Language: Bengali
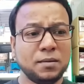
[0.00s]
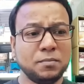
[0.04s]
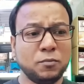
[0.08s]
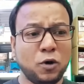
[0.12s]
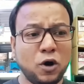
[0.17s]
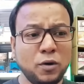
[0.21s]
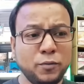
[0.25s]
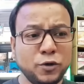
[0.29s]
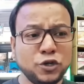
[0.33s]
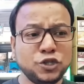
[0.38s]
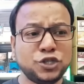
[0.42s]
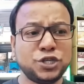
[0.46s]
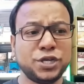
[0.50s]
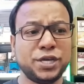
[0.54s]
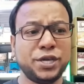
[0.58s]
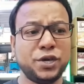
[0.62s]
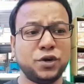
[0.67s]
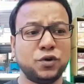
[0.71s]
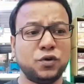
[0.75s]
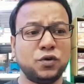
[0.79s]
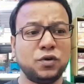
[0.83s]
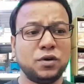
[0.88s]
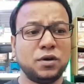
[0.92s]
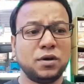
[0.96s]

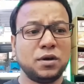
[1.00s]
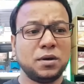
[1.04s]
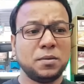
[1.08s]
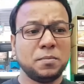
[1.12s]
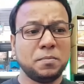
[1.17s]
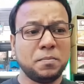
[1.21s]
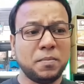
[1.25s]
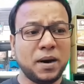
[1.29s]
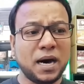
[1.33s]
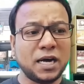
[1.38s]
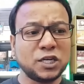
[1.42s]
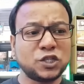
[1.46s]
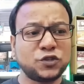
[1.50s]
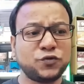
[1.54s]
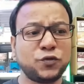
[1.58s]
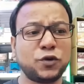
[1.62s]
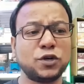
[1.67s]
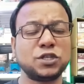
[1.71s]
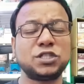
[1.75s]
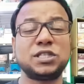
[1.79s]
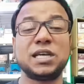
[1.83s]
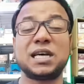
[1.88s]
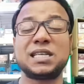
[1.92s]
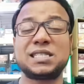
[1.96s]
ময়মনসিংহেও মার্চ
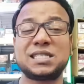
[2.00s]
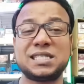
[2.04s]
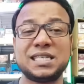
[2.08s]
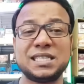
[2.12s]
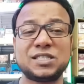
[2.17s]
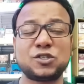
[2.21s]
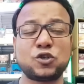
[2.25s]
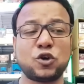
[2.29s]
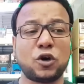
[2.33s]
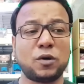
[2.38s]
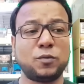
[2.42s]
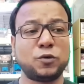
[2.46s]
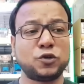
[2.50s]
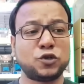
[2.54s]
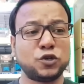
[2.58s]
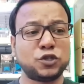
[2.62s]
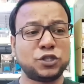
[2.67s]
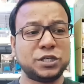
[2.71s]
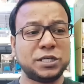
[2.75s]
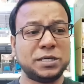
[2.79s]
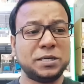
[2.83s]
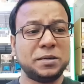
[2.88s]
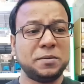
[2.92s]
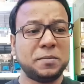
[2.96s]
ফর জাস্টিস
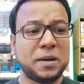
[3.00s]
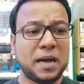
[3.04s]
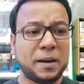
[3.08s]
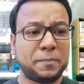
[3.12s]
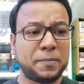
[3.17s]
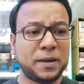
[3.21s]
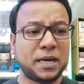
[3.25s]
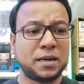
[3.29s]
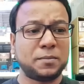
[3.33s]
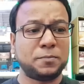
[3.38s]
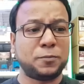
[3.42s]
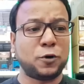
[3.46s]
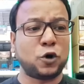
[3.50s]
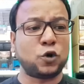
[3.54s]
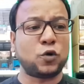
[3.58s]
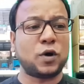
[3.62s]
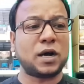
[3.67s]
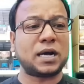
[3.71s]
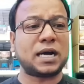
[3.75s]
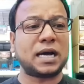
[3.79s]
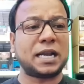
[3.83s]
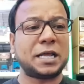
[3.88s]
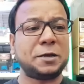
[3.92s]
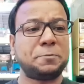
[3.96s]
কর্মসূচি আপনার বড়
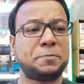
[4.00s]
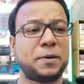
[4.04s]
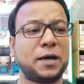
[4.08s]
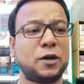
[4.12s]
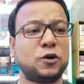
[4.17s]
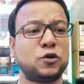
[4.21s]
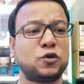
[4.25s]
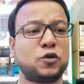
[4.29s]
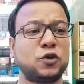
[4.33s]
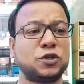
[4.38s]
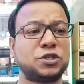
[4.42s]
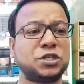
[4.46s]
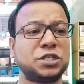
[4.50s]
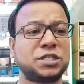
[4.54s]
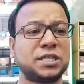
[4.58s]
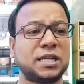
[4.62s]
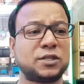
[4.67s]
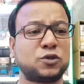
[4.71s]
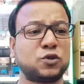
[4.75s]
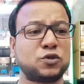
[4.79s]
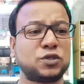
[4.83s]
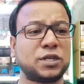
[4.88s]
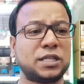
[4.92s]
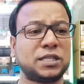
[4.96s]
আকারেই পালন করছে
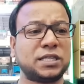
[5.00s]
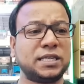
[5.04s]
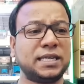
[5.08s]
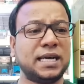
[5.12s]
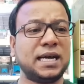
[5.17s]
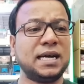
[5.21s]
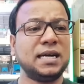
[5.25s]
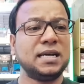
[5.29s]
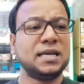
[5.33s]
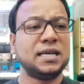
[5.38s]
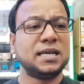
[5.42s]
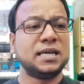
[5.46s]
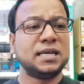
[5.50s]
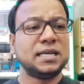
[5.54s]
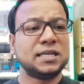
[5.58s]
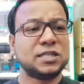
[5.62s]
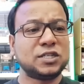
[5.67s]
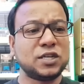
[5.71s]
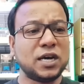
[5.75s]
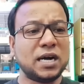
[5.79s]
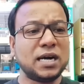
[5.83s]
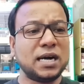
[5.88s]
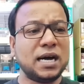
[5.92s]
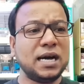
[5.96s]
ছাত্রছাত্রীরা
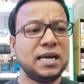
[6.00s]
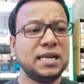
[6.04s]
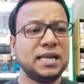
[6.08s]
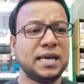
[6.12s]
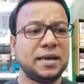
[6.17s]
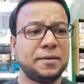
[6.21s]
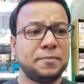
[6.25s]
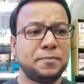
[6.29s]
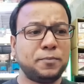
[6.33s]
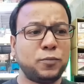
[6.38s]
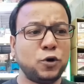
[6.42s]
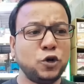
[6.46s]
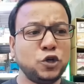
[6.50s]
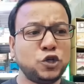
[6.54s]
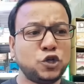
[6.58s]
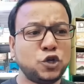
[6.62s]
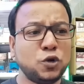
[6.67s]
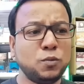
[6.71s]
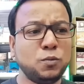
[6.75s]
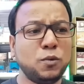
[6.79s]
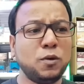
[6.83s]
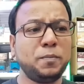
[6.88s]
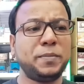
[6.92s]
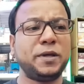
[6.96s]
টাঙ্গাইলে
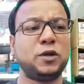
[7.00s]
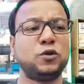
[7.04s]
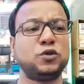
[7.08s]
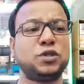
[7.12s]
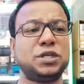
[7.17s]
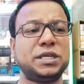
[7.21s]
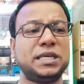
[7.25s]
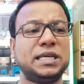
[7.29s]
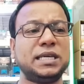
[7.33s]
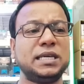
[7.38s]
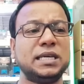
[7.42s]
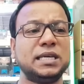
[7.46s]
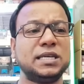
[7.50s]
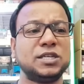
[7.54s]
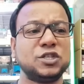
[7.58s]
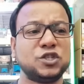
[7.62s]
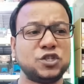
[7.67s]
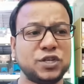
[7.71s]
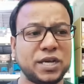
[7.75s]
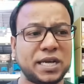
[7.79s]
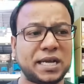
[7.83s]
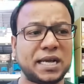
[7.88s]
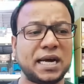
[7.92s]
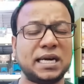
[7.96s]
বৈষম্য বিরোধী
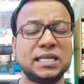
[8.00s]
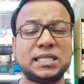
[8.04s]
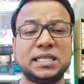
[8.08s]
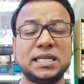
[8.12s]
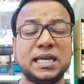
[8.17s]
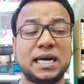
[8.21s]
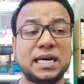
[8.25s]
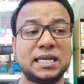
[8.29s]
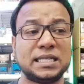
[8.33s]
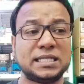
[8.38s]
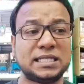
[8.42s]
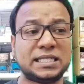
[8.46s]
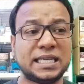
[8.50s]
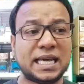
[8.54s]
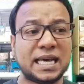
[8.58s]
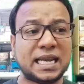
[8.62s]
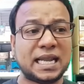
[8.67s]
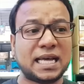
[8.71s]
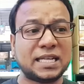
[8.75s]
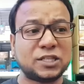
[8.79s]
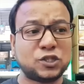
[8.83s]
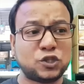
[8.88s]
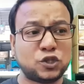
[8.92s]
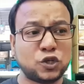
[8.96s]
শিক্ষার্থীরা
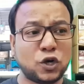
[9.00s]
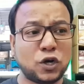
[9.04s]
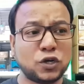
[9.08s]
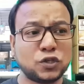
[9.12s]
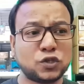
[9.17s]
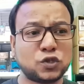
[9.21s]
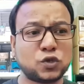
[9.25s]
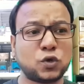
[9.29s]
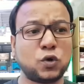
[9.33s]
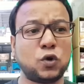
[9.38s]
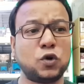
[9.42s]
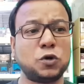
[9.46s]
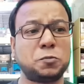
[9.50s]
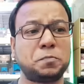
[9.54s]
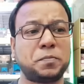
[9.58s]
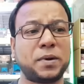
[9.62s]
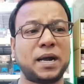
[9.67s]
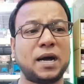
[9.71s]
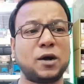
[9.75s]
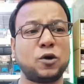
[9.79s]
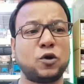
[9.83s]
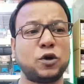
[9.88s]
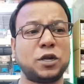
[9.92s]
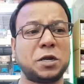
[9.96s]
জেলা জজ কোর্ট
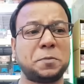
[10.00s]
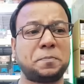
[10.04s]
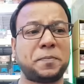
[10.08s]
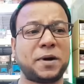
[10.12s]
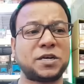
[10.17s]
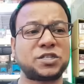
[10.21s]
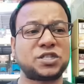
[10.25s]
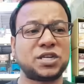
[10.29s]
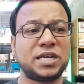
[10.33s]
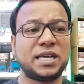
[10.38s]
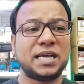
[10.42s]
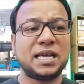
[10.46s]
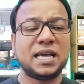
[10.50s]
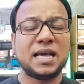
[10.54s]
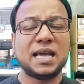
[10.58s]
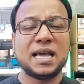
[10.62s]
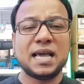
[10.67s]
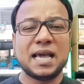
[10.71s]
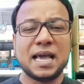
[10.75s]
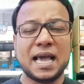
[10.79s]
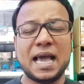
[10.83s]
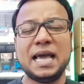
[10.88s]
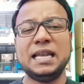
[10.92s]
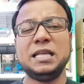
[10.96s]
প্রাঙ্গণের পাশে
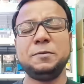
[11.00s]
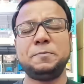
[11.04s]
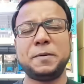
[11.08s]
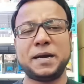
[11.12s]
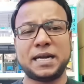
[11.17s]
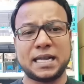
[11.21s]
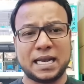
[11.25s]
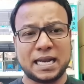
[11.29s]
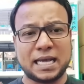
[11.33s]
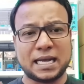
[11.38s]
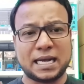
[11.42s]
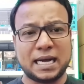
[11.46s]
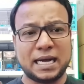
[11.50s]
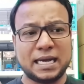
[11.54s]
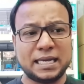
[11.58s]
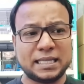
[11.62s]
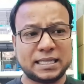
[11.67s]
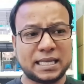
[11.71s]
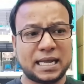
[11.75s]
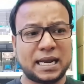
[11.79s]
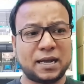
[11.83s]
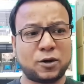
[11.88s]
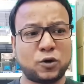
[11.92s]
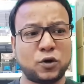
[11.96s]
হেলিপ্যাড এলাকায়
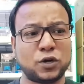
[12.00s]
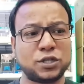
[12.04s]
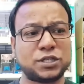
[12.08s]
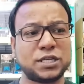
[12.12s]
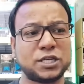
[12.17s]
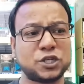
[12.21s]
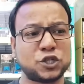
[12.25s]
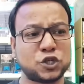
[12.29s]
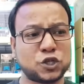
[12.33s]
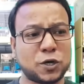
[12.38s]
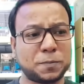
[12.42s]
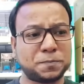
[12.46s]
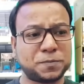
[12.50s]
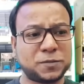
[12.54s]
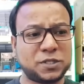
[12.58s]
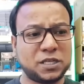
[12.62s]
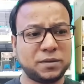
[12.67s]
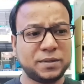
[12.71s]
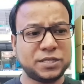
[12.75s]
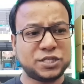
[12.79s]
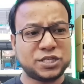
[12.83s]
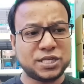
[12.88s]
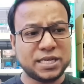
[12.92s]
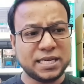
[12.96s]
তারা করেছে
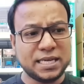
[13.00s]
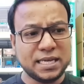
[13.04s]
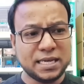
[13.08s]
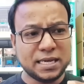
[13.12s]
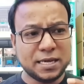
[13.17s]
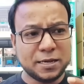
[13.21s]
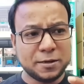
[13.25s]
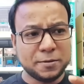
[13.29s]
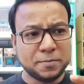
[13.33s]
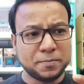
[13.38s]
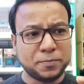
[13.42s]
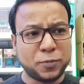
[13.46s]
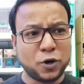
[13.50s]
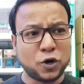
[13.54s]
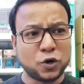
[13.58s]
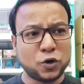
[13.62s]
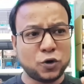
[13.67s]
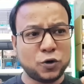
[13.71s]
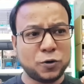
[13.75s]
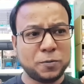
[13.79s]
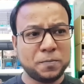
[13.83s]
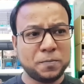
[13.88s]
সবচেয়ে বেশি বড়